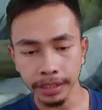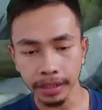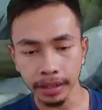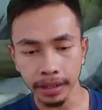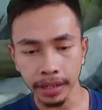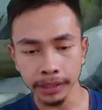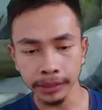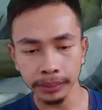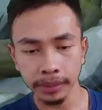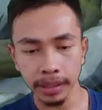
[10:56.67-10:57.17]
Nah, di
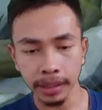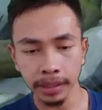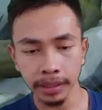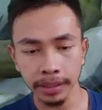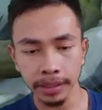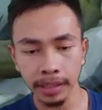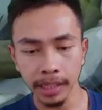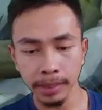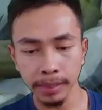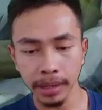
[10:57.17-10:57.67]
sini kakak
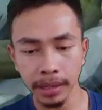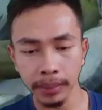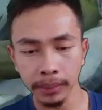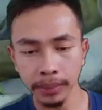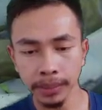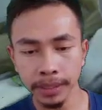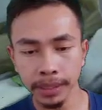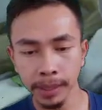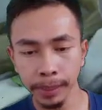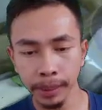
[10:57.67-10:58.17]
sudah ngekill
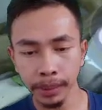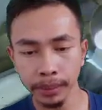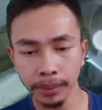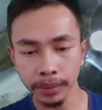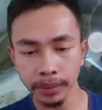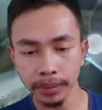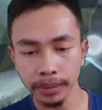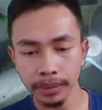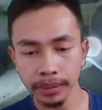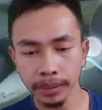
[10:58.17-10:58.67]
5. Wih,
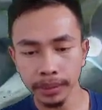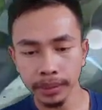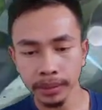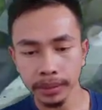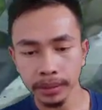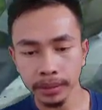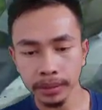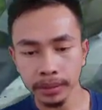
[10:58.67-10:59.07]
siapa itu?